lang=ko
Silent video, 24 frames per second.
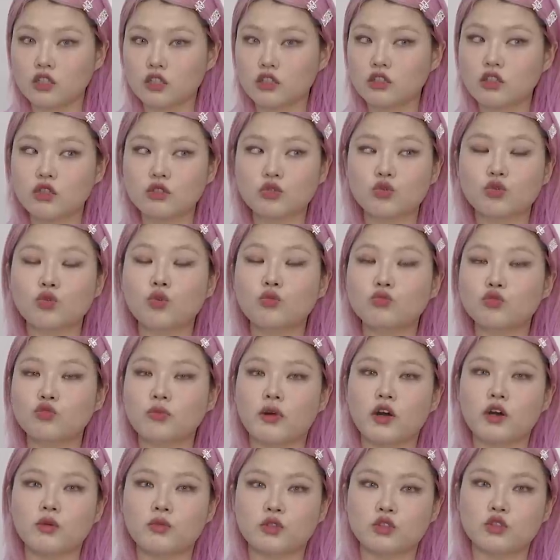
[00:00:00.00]
그래서 너무
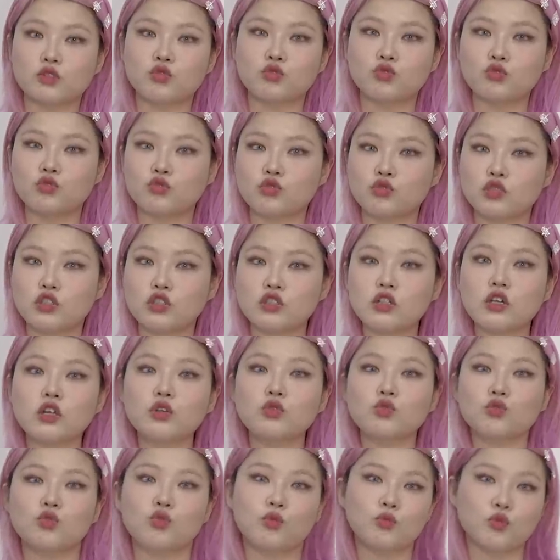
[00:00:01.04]
마음에 들고
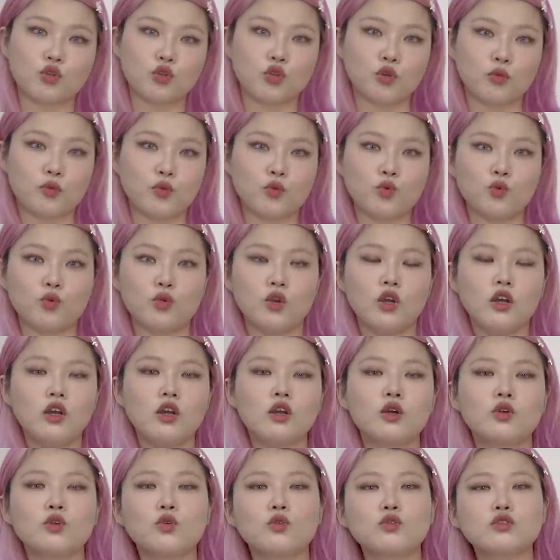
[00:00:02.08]
디자인도 너무 귀엽고
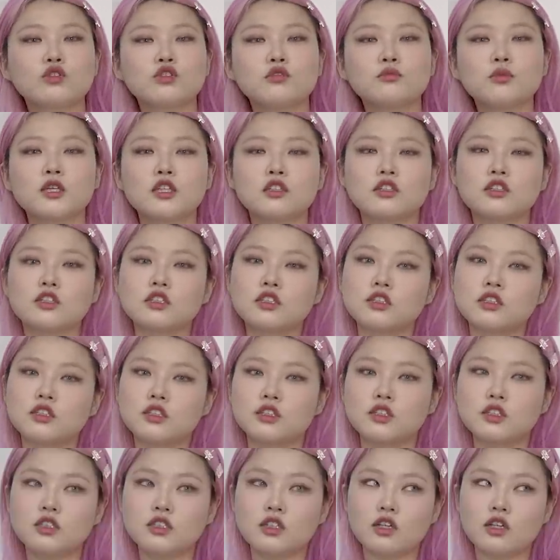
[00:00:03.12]
요즘에는